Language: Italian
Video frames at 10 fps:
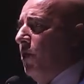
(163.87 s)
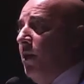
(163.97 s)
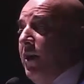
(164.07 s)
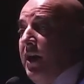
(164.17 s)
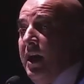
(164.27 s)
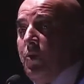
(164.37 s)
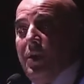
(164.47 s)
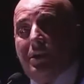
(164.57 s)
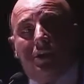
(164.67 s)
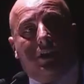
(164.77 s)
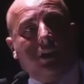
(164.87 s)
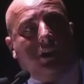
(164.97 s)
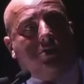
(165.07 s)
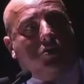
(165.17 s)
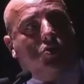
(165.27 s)
E quindi
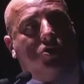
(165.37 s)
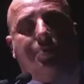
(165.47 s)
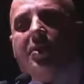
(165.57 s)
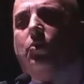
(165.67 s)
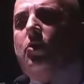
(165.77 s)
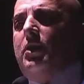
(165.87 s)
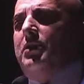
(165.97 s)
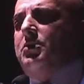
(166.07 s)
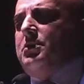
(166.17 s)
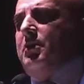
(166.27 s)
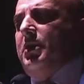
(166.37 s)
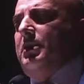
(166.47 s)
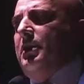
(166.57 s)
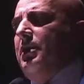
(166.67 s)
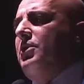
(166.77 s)
ringrazio Giorgia per quello che ha detto
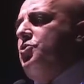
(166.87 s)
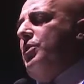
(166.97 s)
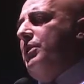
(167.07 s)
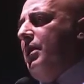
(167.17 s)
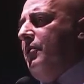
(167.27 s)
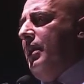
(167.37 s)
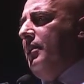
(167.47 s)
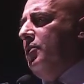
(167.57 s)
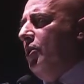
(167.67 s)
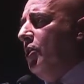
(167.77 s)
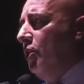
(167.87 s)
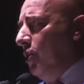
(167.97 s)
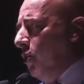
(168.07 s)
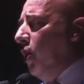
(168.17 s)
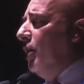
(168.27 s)
stamattina nel suo intervento.
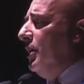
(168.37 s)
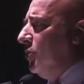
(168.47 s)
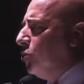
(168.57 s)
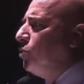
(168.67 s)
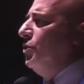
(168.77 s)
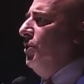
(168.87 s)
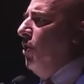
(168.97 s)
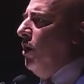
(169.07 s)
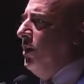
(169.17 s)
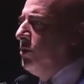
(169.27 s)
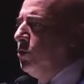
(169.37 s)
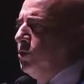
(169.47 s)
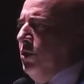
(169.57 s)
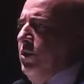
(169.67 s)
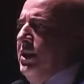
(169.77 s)
Noi, tutti noi, tutti
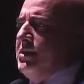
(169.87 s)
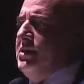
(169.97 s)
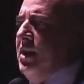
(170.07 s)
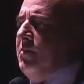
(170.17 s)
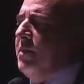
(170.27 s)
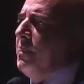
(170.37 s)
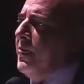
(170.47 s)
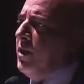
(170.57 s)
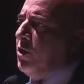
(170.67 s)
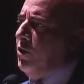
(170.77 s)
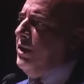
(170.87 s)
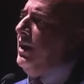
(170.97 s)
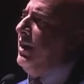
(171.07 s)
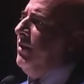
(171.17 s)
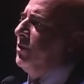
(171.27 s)
noi assieme con chi è
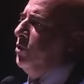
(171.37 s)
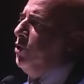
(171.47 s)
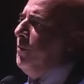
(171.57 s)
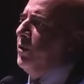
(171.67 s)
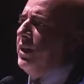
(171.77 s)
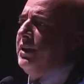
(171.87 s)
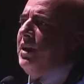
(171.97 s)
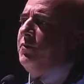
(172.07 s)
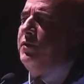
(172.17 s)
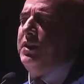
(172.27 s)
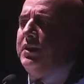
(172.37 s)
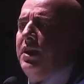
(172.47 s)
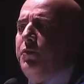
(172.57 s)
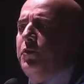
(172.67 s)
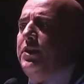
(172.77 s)
arrivato dopo, da chi, l'ha, da chi l'ha
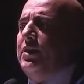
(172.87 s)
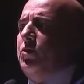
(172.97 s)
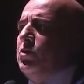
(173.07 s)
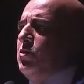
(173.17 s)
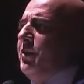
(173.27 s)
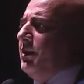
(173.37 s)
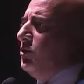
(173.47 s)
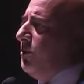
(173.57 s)
fondato questo partito, per